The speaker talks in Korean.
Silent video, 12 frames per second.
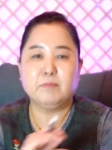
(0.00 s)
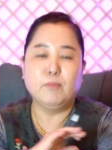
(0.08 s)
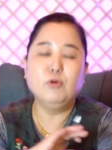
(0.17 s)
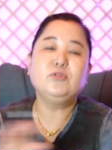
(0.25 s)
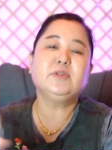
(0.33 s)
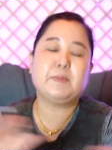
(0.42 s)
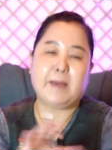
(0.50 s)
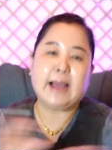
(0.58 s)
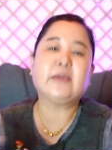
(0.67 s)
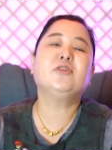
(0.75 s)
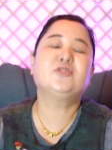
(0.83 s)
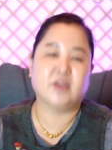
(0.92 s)
모든 게
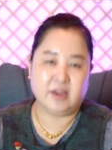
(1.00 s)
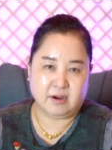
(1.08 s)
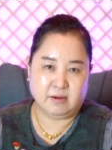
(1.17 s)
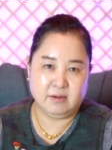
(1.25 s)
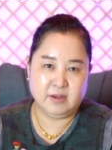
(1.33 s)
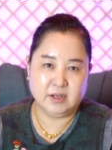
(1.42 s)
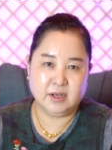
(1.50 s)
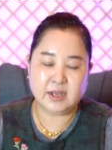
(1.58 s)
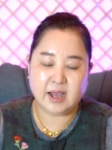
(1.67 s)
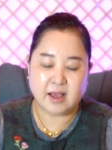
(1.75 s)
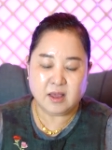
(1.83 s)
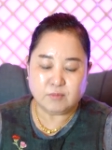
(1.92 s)
바뀌어져요. 음.
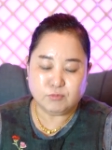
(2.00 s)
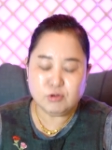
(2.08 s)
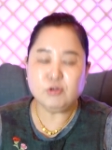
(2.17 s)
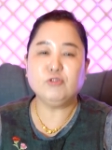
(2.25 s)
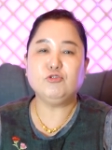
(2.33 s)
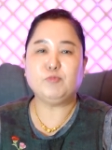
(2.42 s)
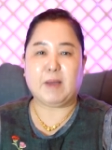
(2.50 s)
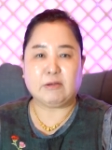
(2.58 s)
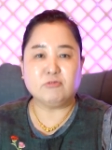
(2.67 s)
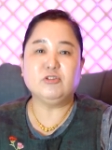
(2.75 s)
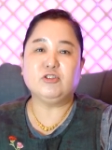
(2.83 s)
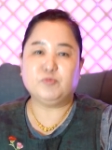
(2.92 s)
그러니까 물건도
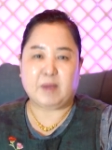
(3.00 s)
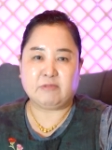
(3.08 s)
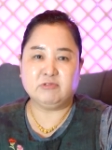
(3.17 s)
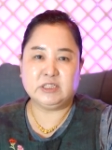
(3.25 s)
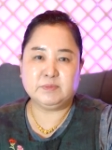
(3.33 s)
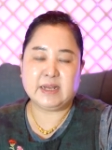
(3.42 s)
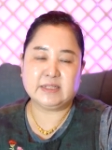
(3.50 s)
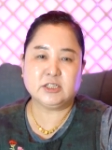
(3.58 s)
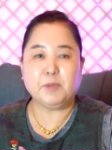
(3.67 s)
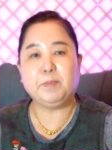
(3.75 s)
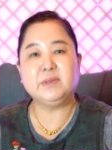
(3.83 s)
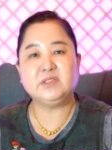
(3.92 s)
바꾸기도 바꾸지만
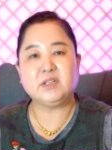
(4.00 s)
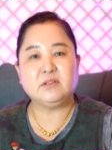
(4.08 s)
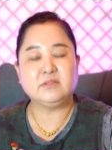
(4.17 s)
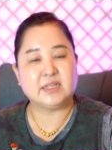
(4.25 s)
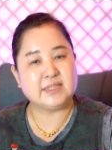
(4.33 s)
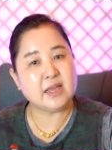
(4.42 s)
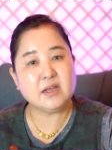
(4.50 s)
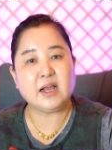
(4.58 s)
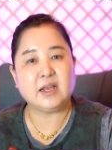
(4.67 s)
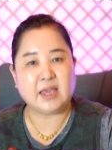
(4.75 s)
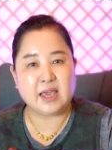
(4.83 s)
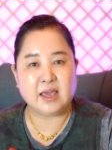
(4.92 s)
첫 번째는 내
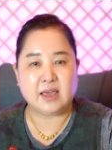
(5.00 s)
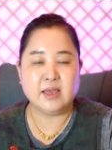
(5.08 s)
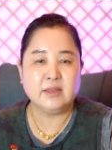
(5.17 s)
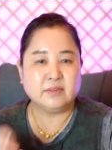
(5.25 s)
생각에